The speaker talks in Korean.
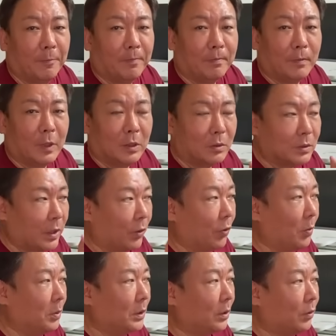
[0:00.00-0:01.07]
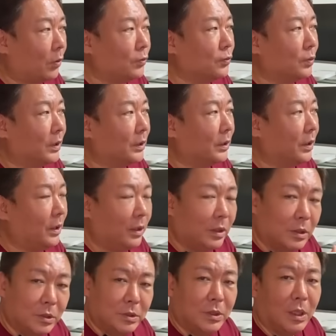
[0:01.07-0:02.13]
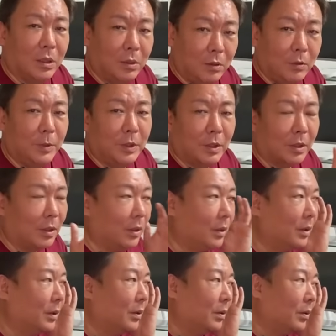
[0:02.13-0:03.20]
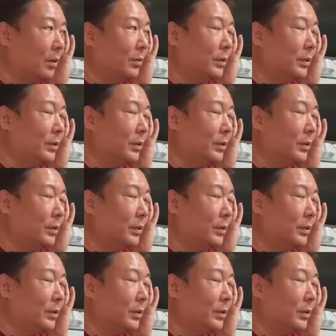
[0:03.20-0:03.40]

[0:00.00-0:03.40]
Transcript: 그래서 재료보다 더 중요한 게 시장의 흐름인데 어,